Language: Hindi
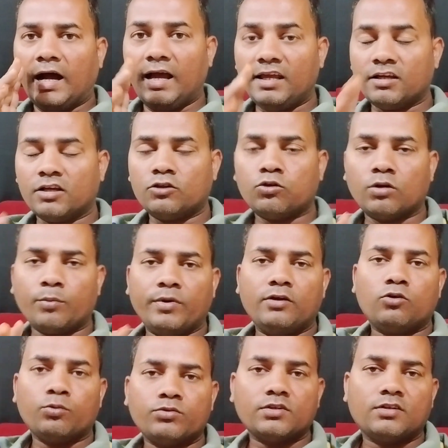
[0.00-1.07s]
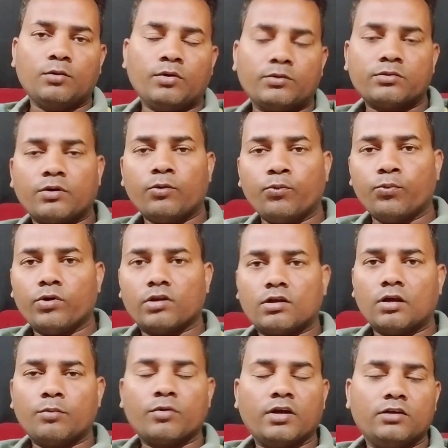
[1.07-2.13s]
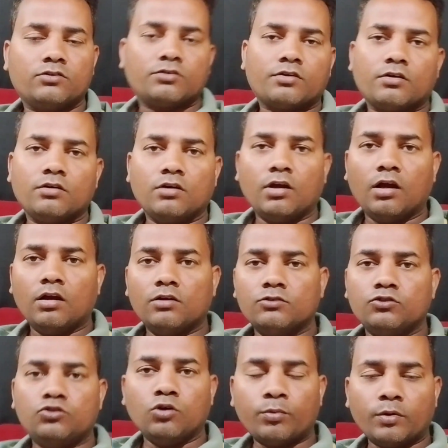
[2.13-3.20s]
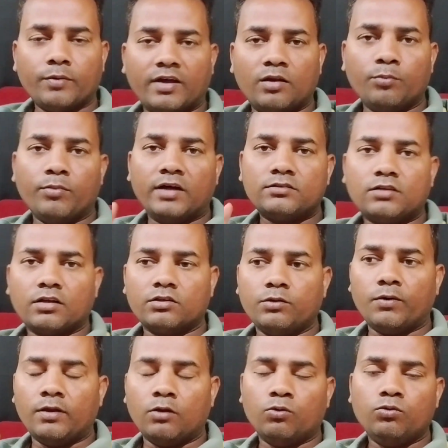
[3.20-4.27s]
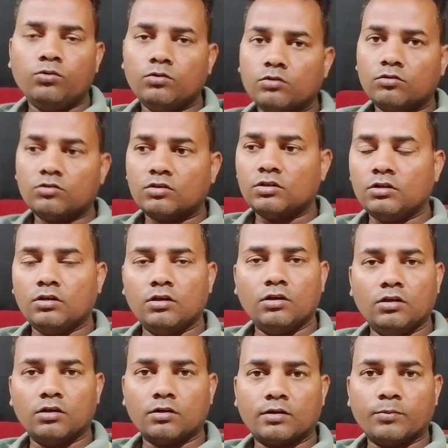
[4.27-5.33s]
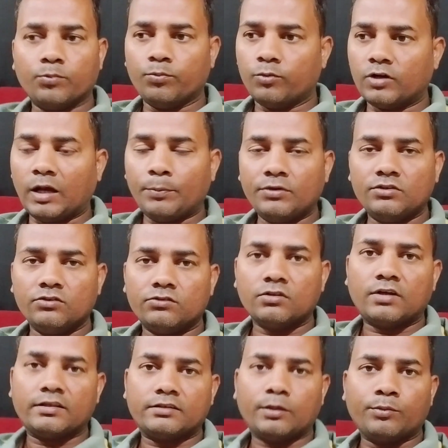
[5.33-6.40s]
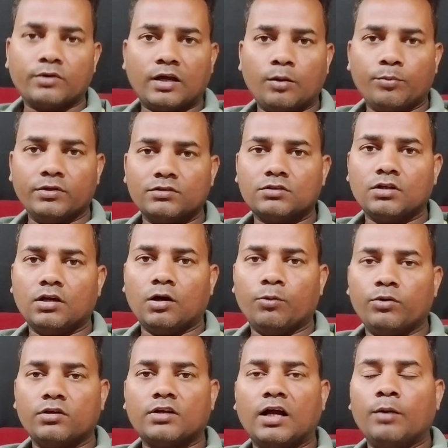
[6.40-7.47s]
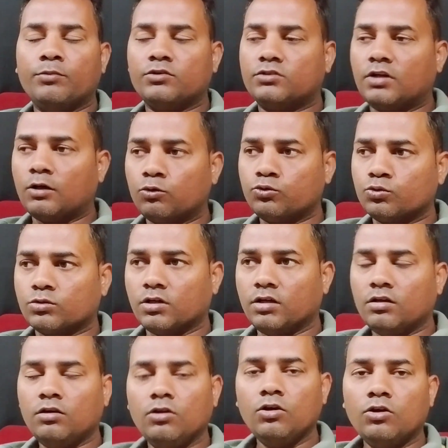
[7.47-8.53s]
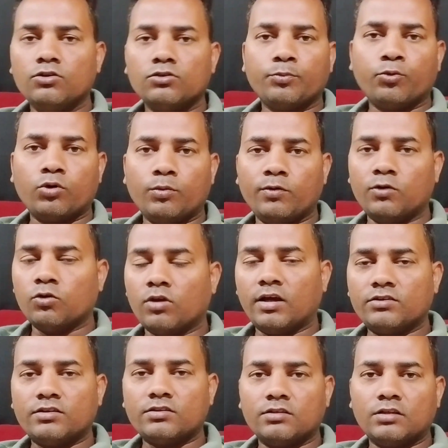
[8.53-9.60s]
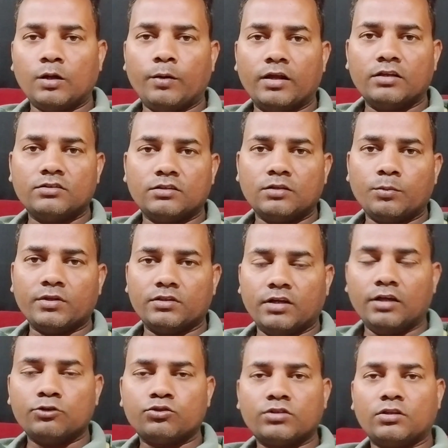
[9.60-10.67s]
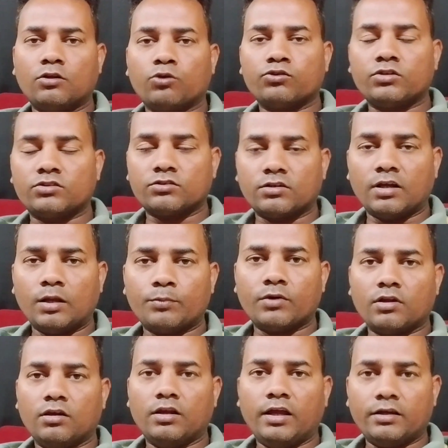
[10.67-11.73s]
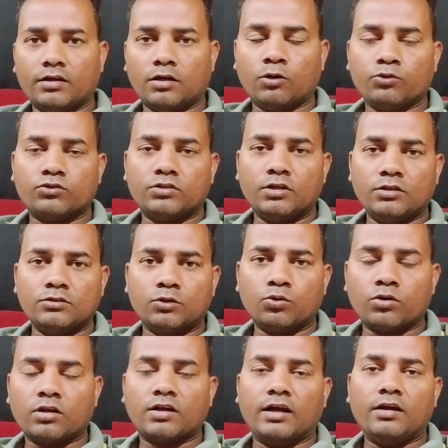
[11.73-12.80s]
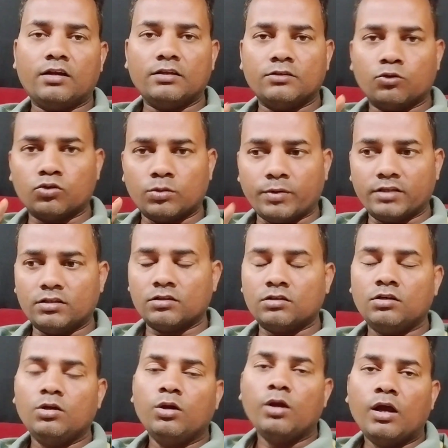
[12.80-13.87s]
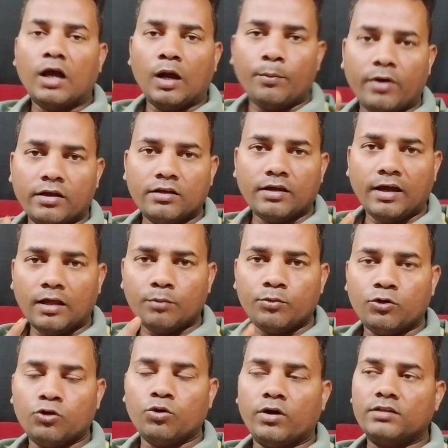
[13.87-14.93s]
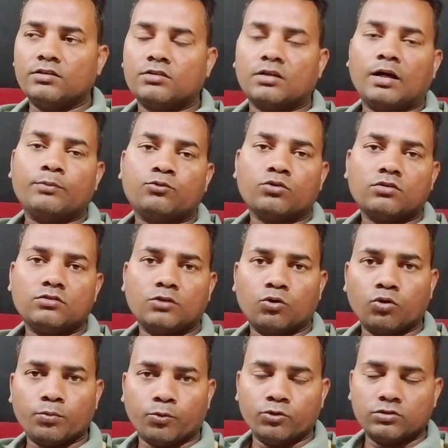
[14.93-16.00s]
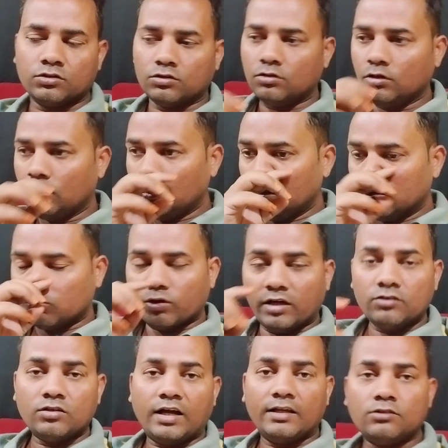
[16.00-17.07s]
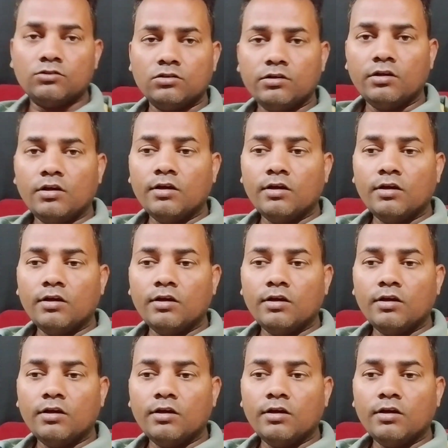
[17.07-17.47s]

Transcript: हाय गाइस वेलकम माय यूट्यूब चैनल में आपका वेलकम गाइस जॉब के बारे में बात करने वाला हूँ कि काफ़ी दिन से कतर में काम बनता और वही काम स्टार्ट हो चुका है पूरी वीडियो लास्ट तक एक चैनल पर नए चैनल को सब्सक्राइब करें लाइक करें और शेयर जरूर करें घंटा जरूर दबा दें कि हमारी हर वीडियो आने तक आप तक तो जरूर पहुंचे तो गाइस आज